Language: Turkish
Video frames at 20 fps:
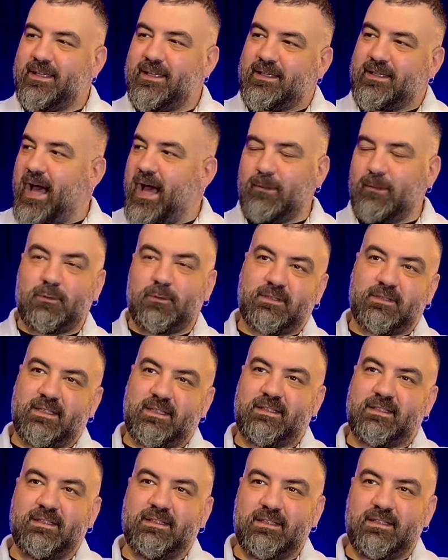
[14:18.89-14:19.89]
Kal burada
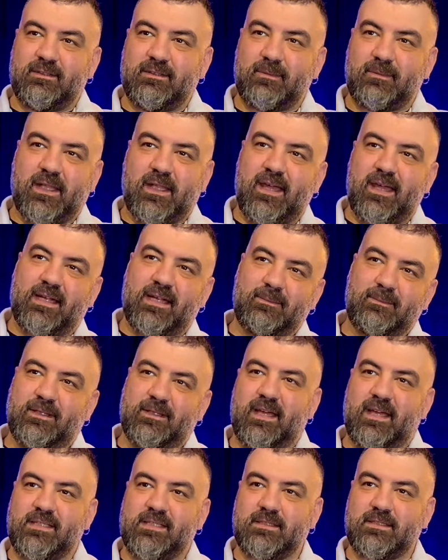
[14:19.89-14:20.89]
dedi. Bana yardım
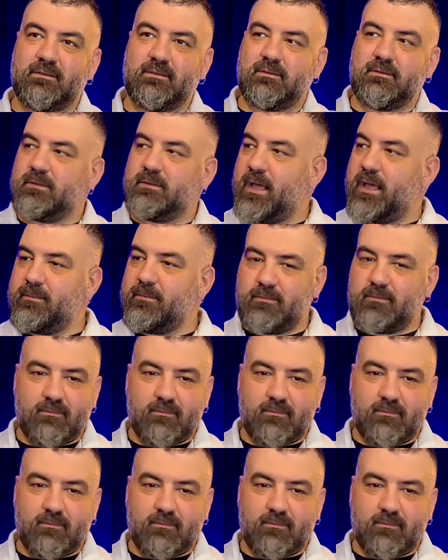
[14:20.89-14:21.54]
edersin. Hem